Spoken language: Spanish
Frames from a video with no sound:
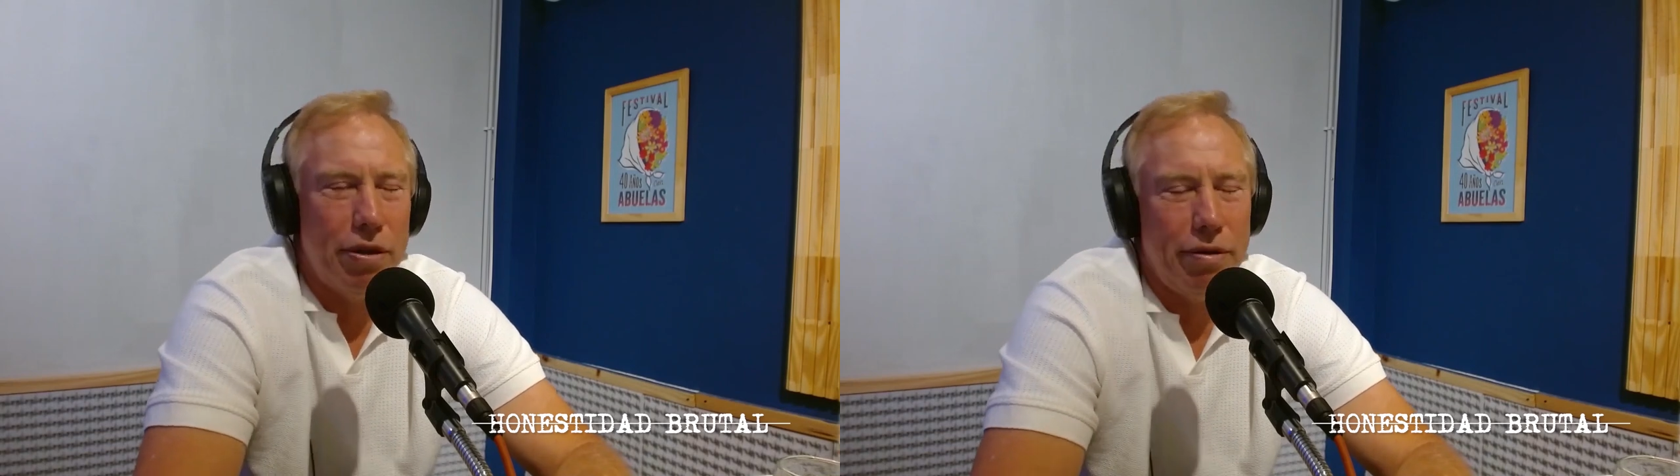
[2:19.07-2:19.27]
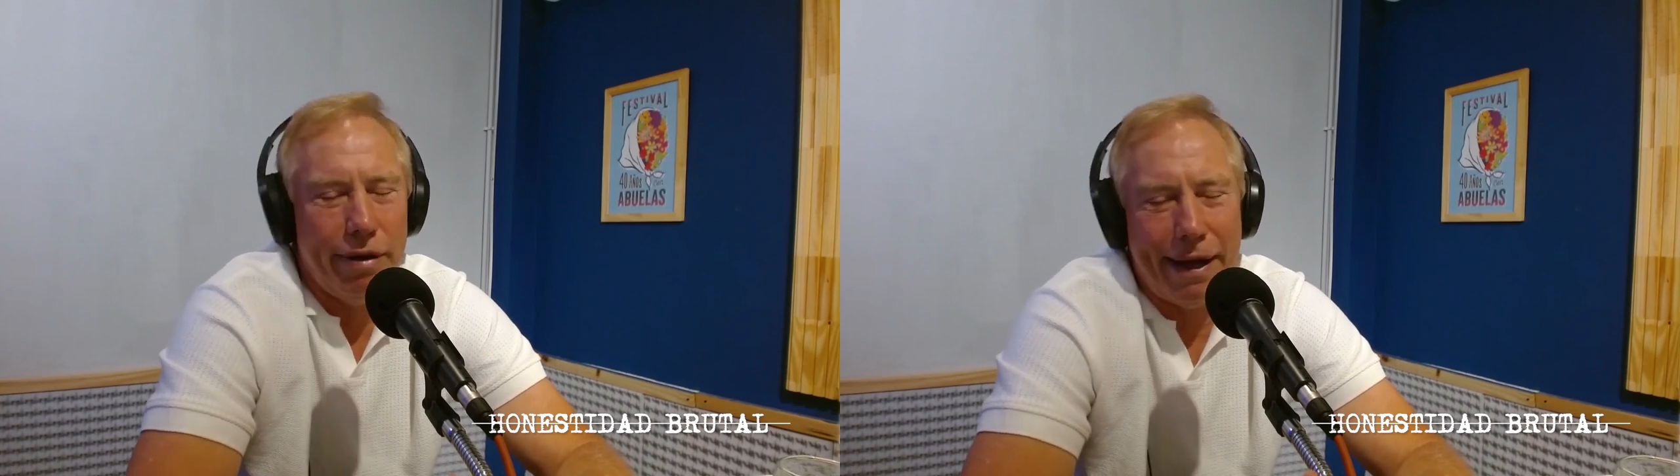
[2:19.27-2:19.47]

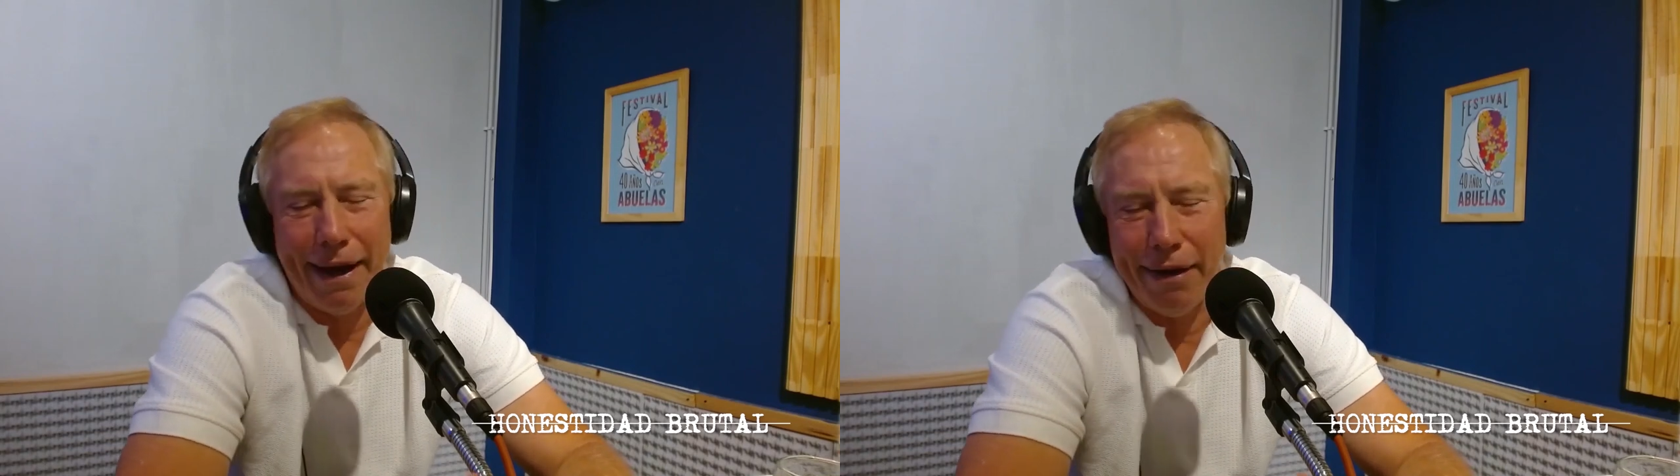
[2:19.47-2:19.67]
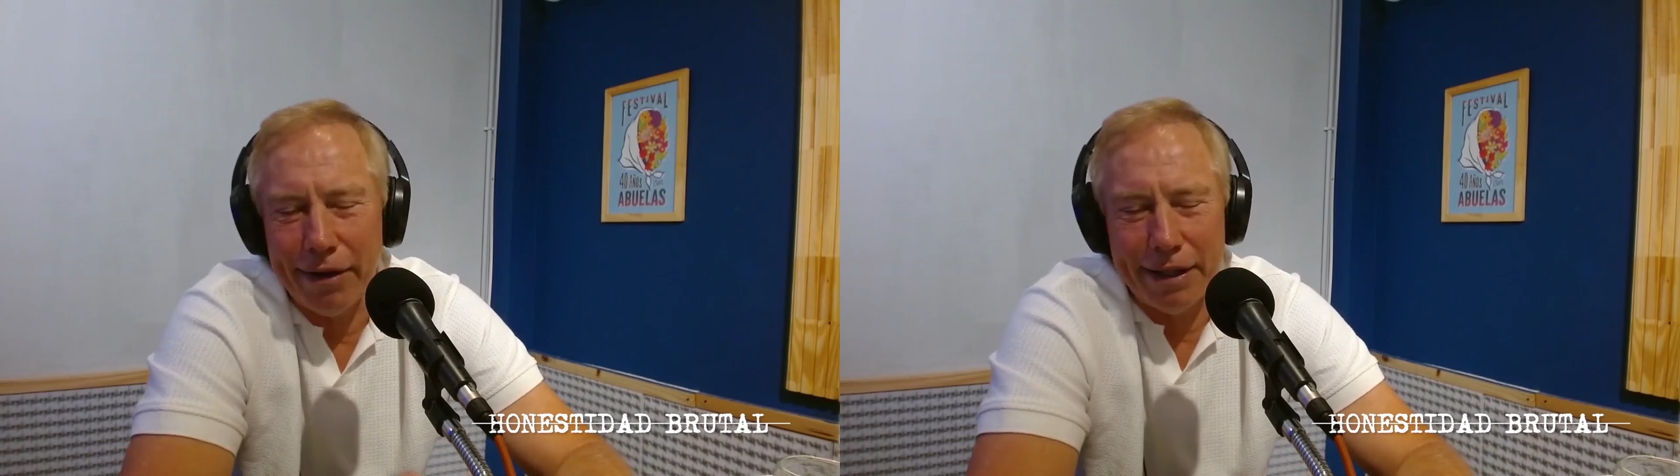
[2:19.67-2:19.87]
hacía un
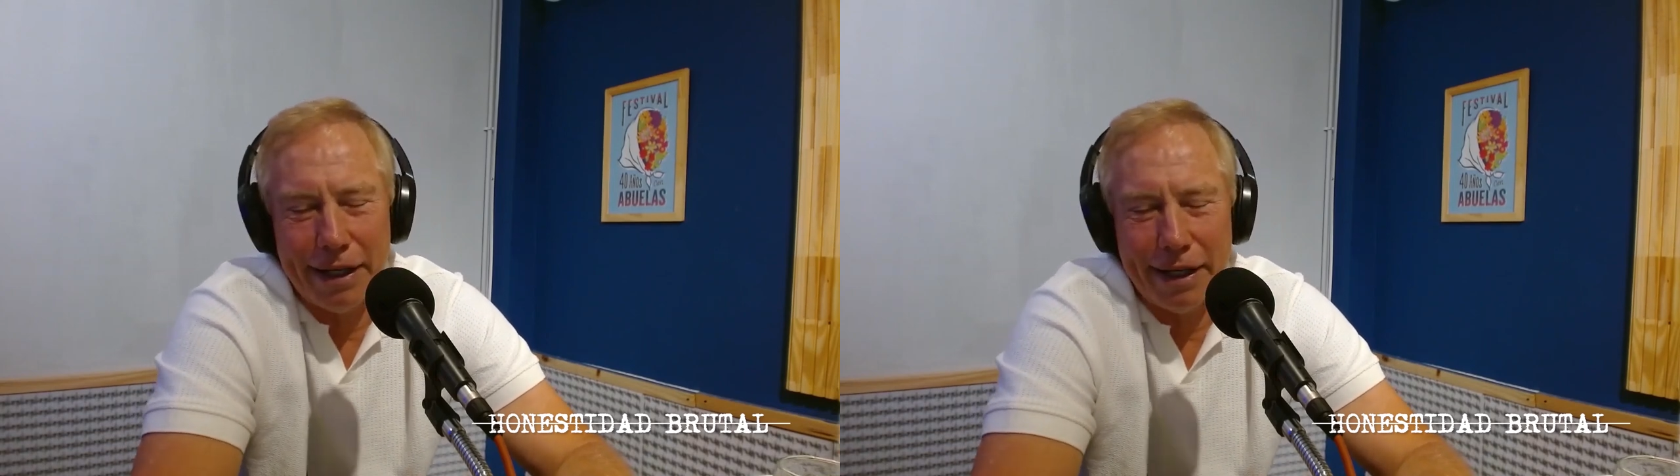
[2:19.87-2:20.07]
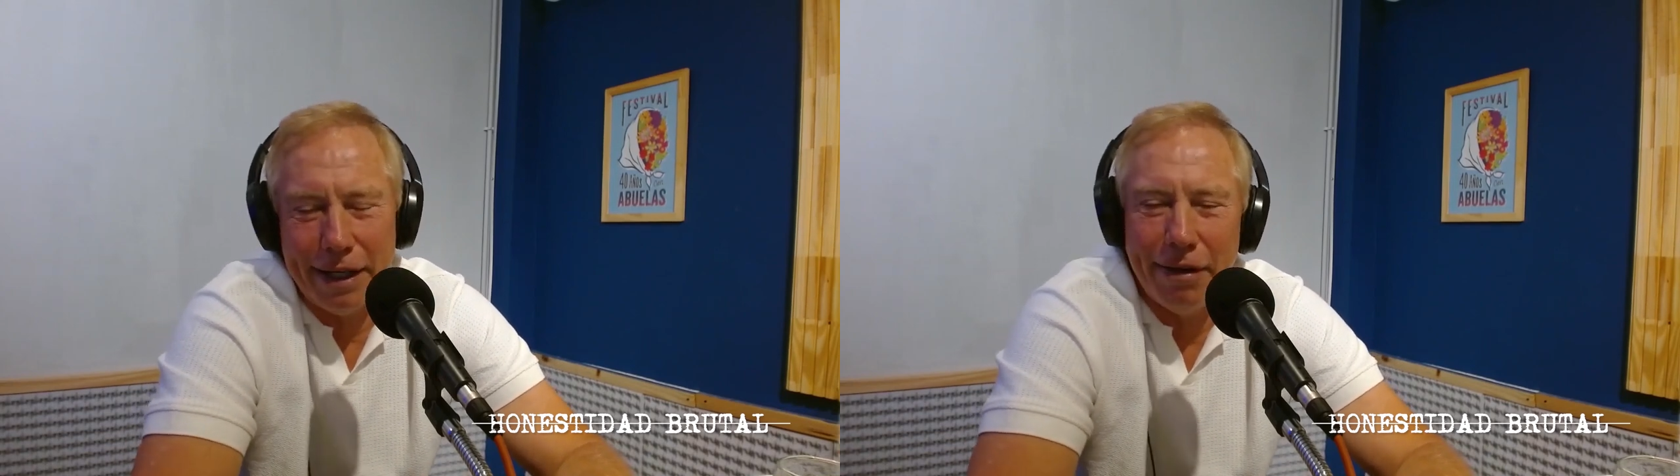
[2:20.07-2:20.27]
calor
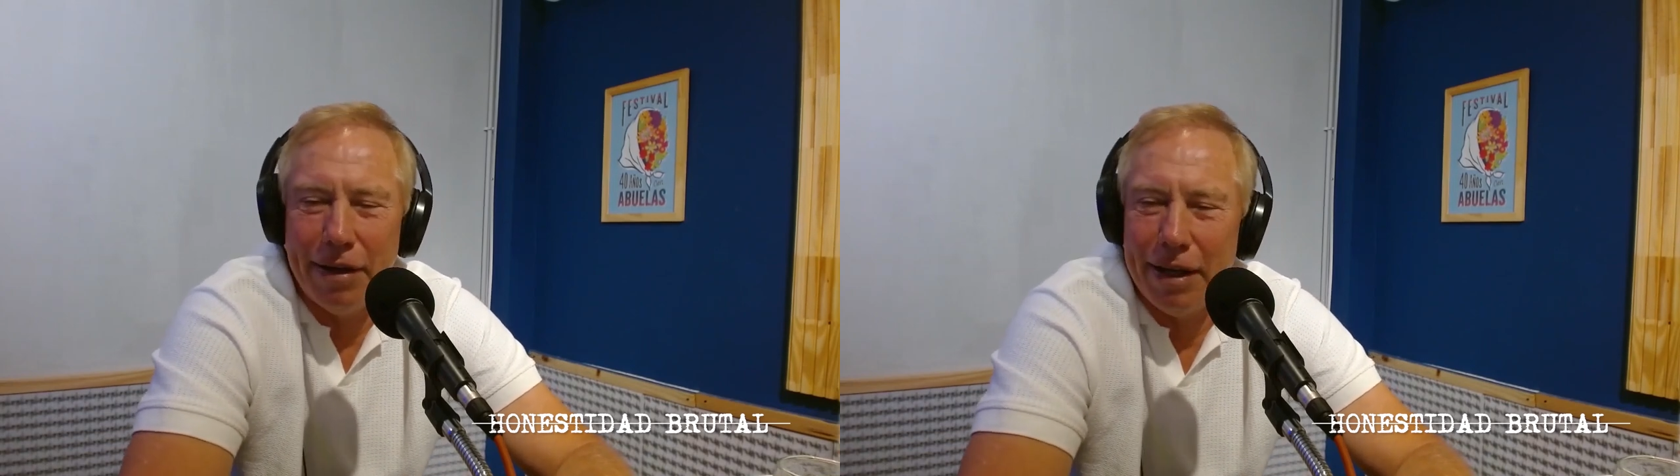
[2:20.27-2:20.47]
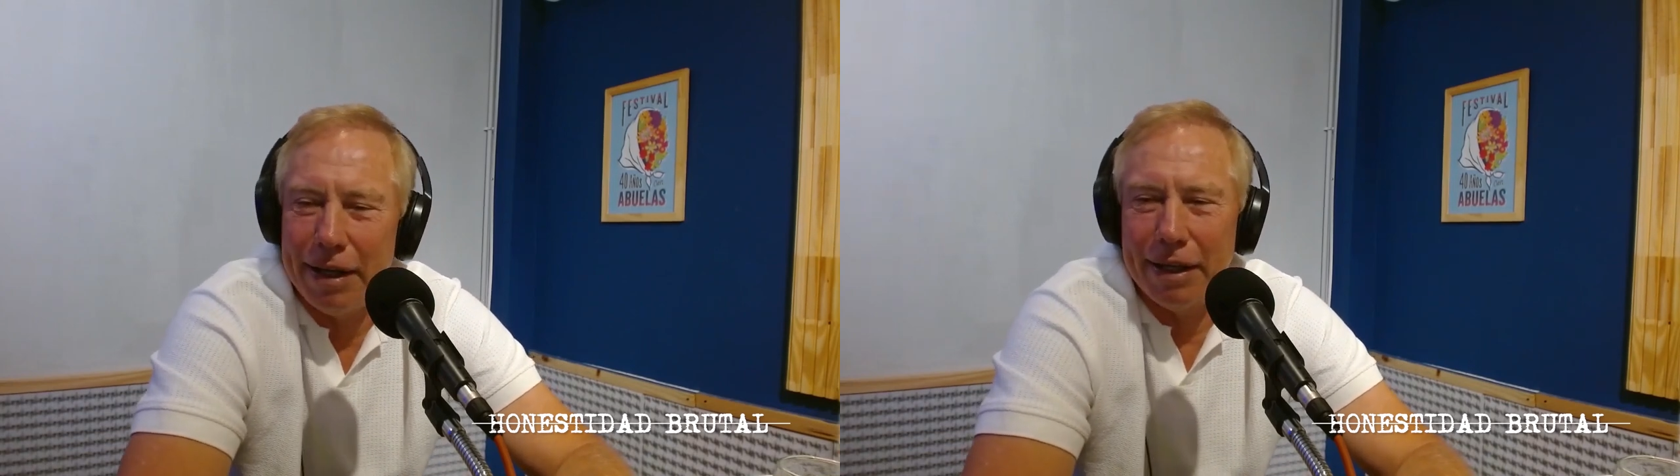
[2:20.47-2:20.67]

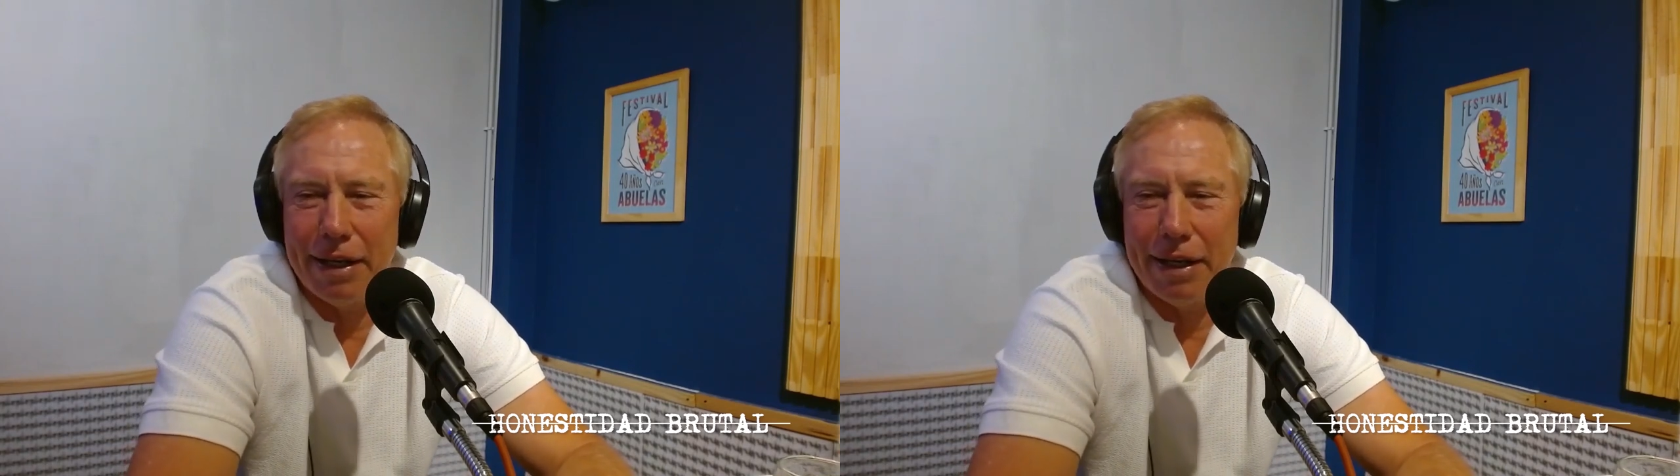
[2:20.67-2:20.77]
terrible,